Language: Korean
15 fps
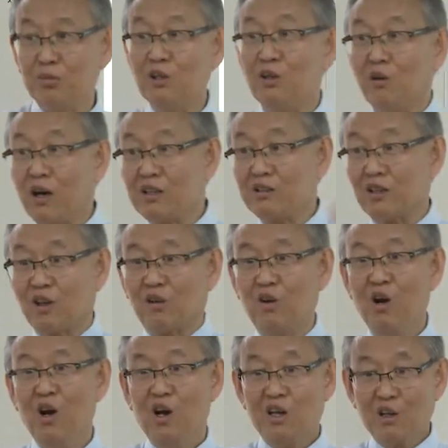빌려와가지고 했고.
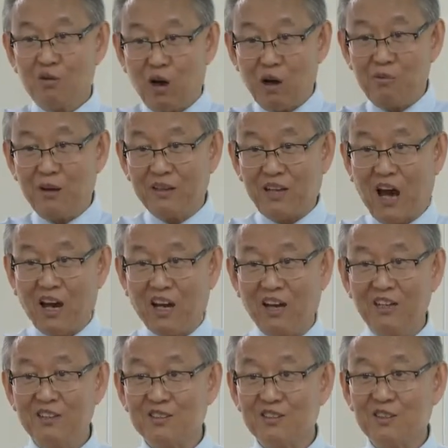여기 와이파이 다
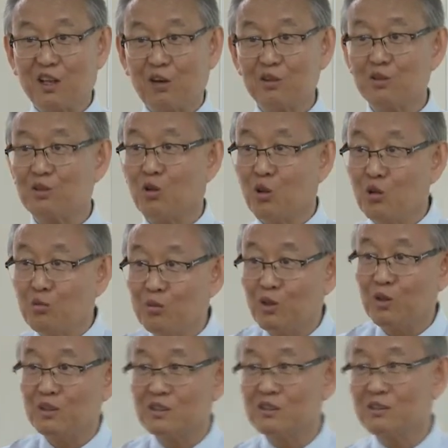깔려져 있다고 해서
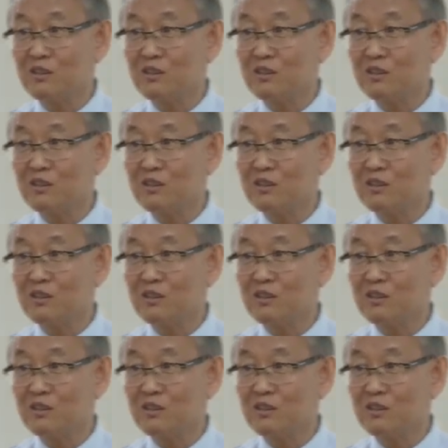교육비용이